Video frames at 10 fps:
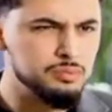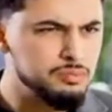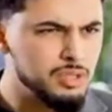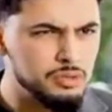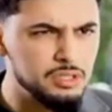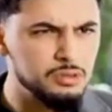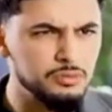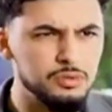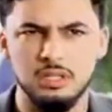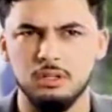جاو
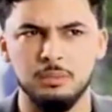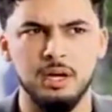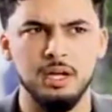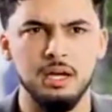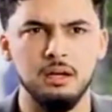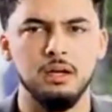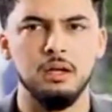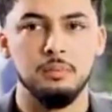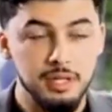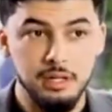تيجيو تيهضروا معايا
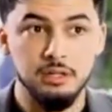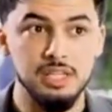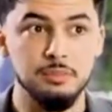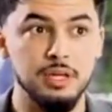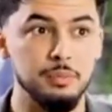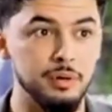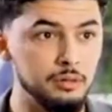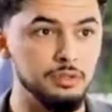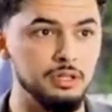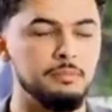مي انا كانت صحابنا
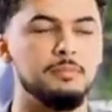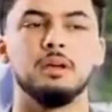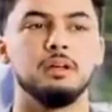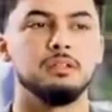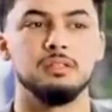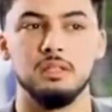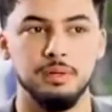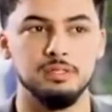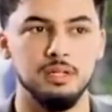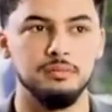كيبغيوني مي سي
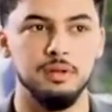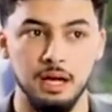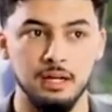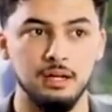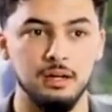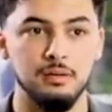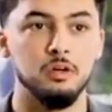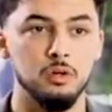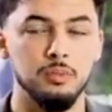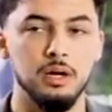با سا في الحقيقه
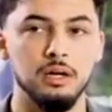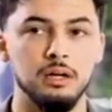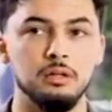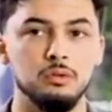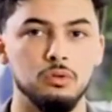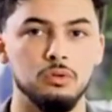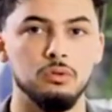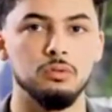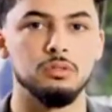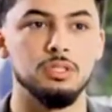هما كانوا
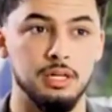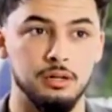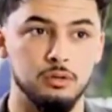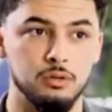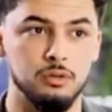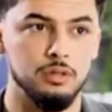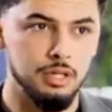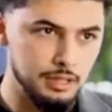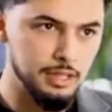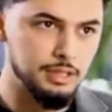تيضحكوا
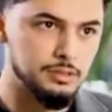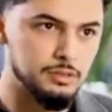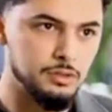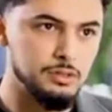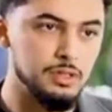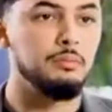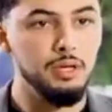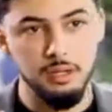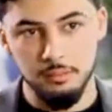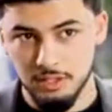عليا دان سونس
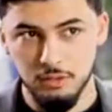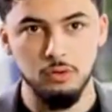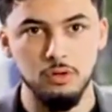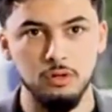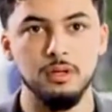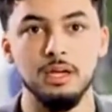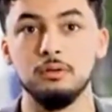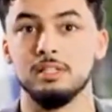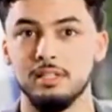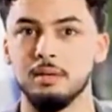مي ماشي كلهم كانوا
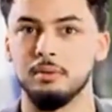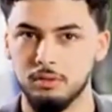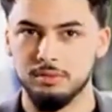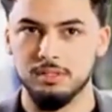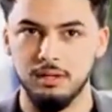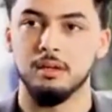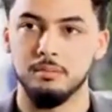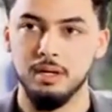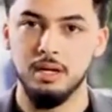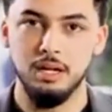الناس اللي كيبغوني بصح
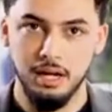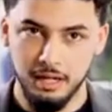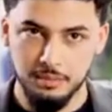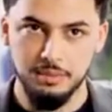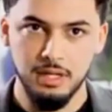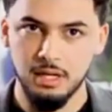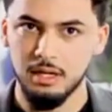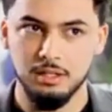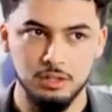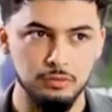مي الاغلبيه
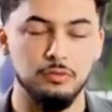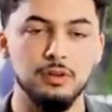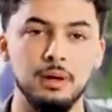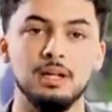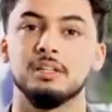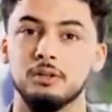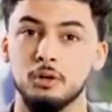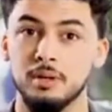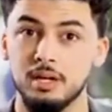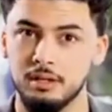غيشوفوا فيك بحال شي
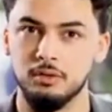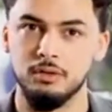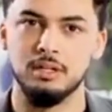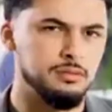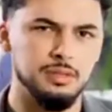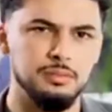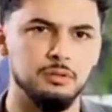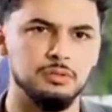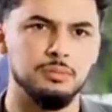عروبي كيضحكوا عليك سام ديرونجي